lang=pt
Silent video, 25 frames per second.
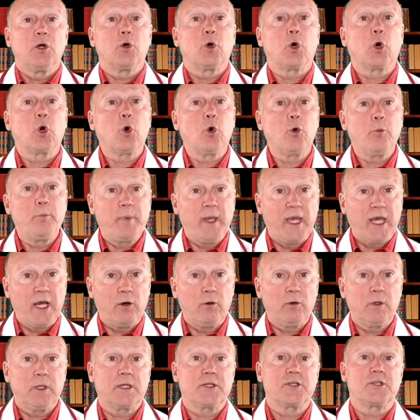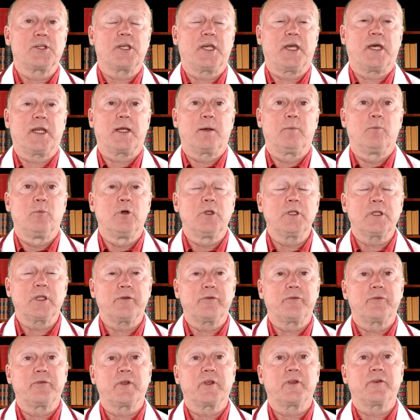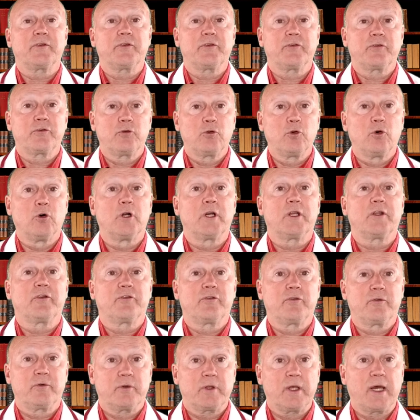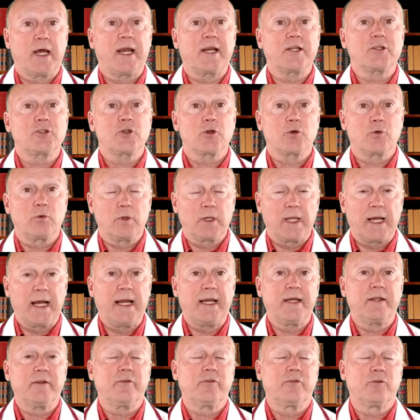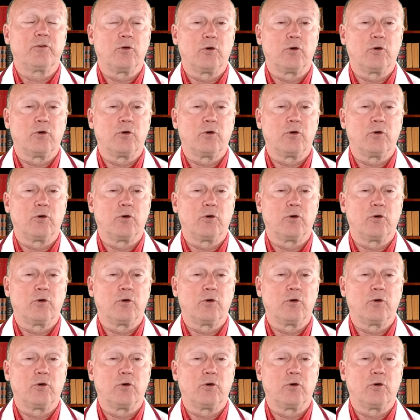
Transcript: rubéola gera muitas vezes dores articulares,